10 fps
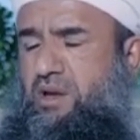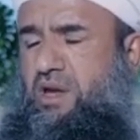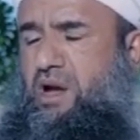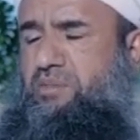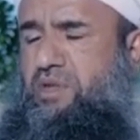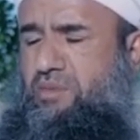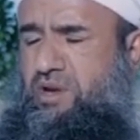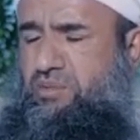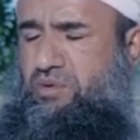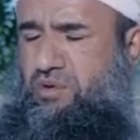نعم. كعبد
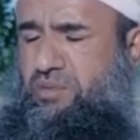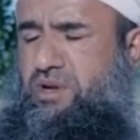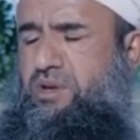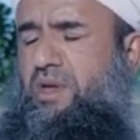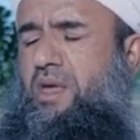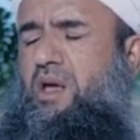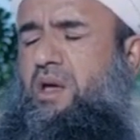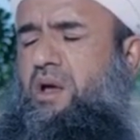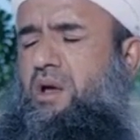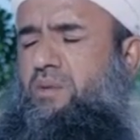الملك بن حميد نعم.
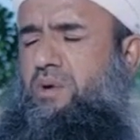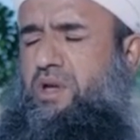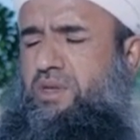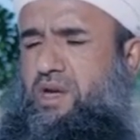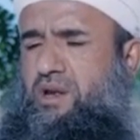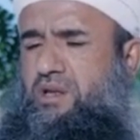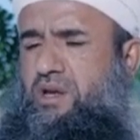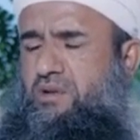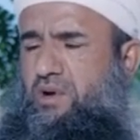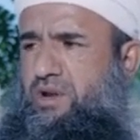وكذلك
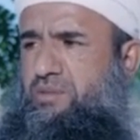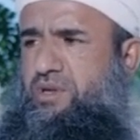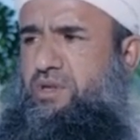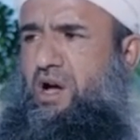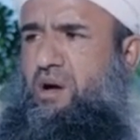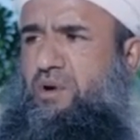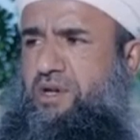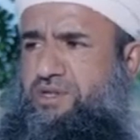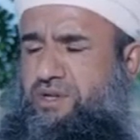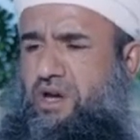الوارث بن كعب
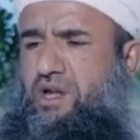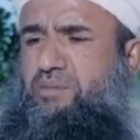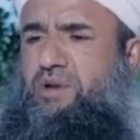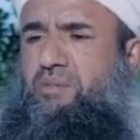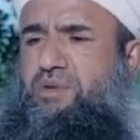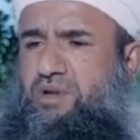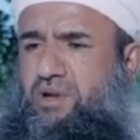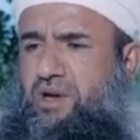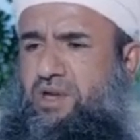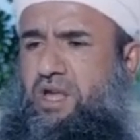وغسان بن عبد
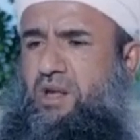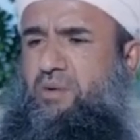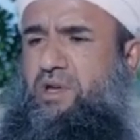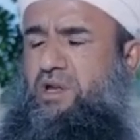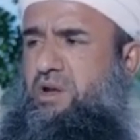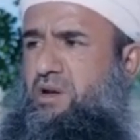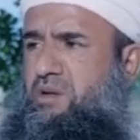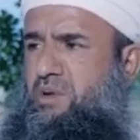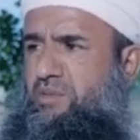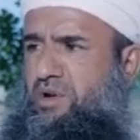الله
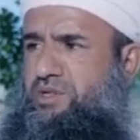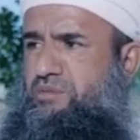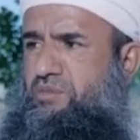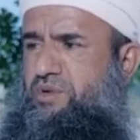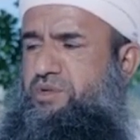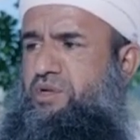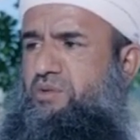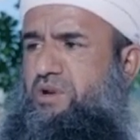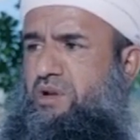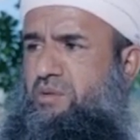وكالإمام ناصر بن مرشد
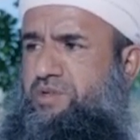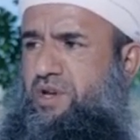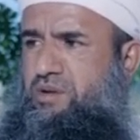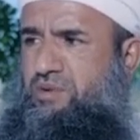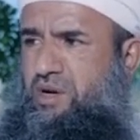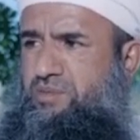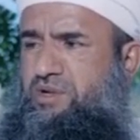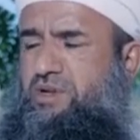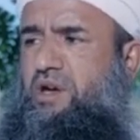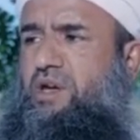وكالإمام سعيد بن عبد
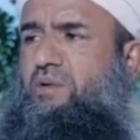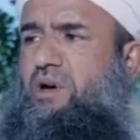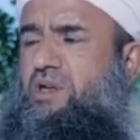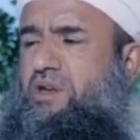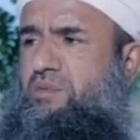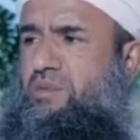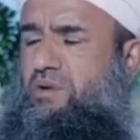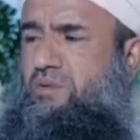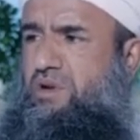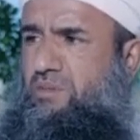الله وغيرهم من
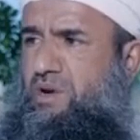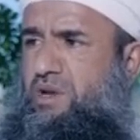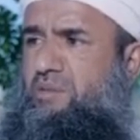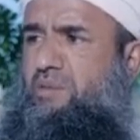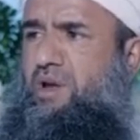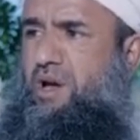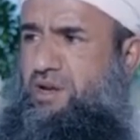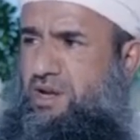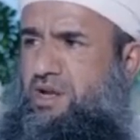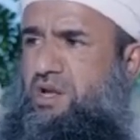العلماء الإمام
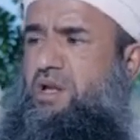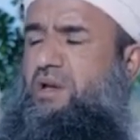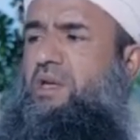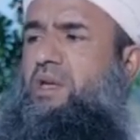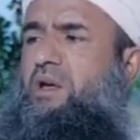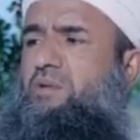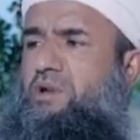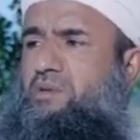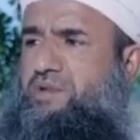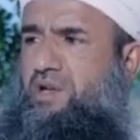الخليلي نعم
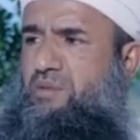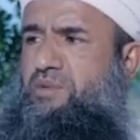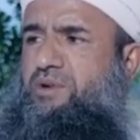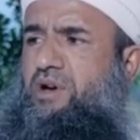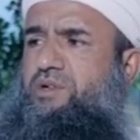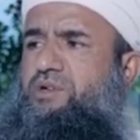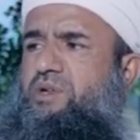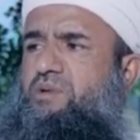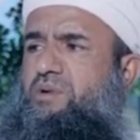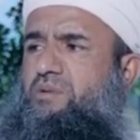والإمام سالم بن
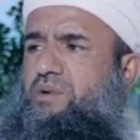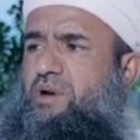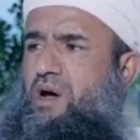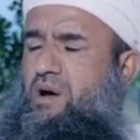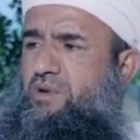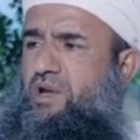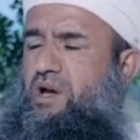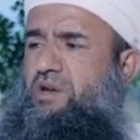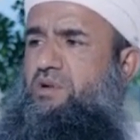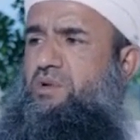راشد نعم هؤلاء
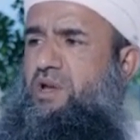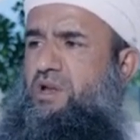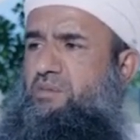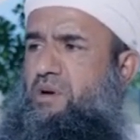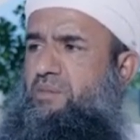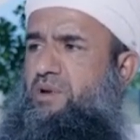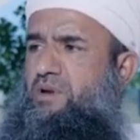يعني وكالإمام